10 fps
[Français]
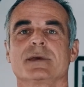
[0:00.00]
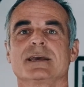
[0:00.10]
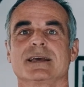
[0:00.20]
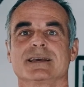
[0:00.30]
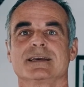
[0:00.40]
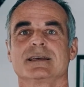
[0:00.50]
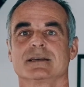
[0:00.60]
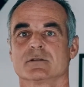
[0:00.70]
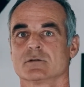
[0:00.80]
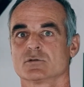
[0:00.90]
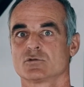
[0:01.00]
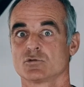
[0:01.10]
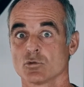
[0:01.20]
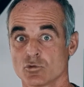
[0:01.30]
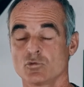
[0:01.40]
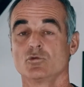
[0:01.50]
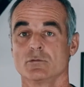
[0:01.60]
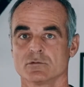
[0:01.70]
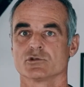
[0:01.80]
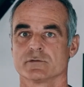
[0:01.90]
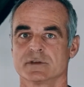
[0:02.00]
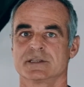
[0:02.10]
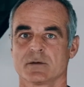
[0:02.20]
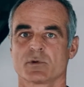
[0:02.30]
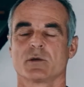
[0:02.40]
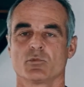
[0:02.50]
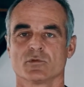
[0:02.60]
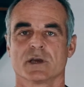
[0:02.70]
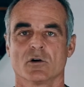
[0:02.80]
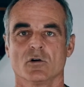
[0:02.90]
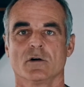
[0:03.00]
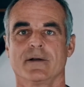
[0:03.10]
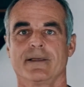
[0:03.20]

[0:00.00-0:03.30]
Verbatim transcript: mais est euh, surtout, je vais dire, prépondérant